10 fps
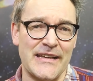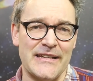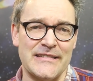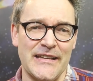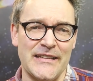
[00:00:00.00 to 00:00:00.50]

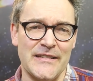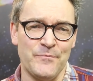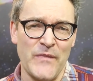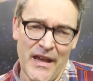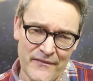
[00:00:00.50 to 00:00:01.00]
Realität?
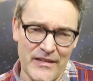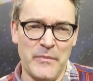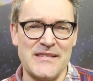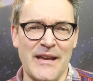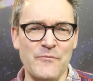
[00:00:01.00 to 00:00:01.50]
Wenn
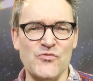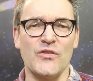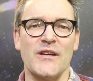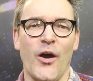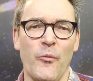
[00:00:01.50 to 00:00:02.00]
man
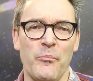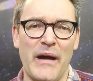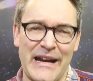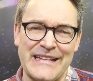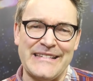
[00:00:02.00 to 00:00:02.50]
Samsung glauben
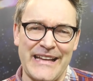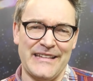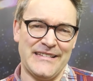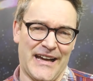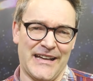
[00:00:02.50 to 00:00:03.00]
mag,
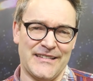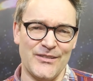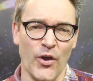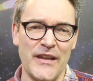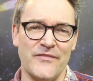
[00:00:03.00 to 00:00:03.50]
dann ja. Die
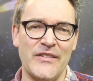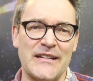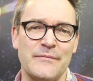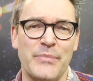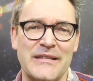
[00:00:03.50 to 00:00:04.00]
neu
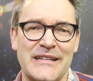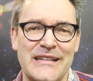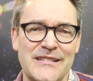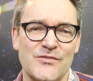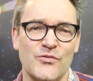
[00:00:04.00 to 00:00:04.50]
entwickelten
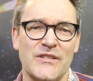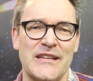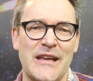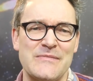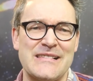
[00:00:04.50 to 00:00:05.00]
Batterien des
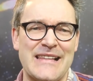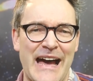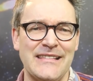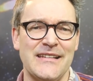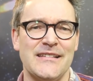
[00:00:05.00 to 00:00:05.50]
Unternehmens
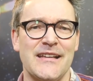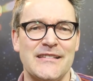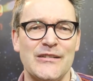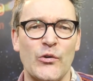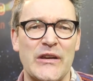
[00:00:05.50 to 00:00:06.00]
laden in der
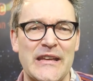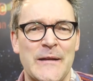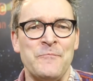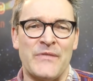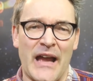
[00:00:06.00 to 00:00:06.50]
Theorie
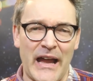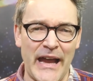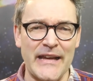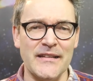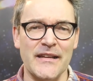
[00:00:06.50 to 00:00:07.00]
nach
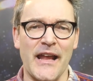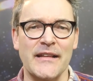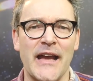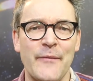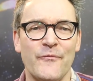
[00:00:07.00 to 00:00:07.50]
eigenen
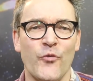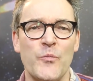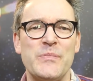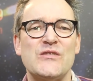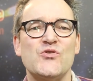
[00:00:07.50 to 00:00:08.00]
Angaben
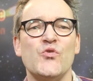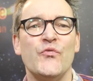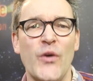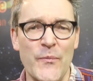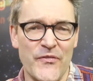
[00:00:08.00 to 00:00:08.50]
wohl bis zu
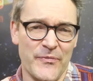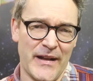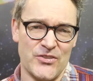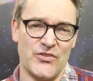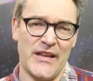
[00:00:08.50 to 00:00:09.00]

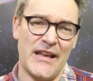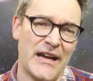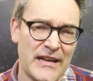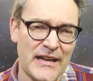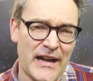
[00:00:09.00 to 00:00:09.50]
fünfmal
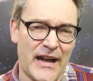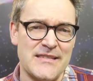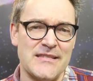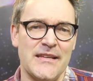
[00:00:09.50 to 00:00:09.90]
schneller als die